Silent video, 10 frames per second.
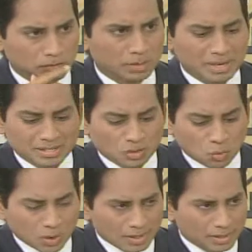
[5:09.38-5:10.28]
Dime, ¿es
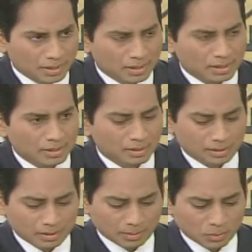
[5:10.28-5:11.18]
cualquier,
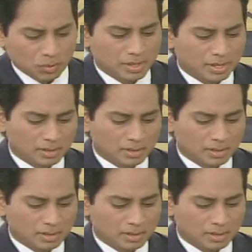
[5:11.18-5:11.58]
eh, digamos, cualquier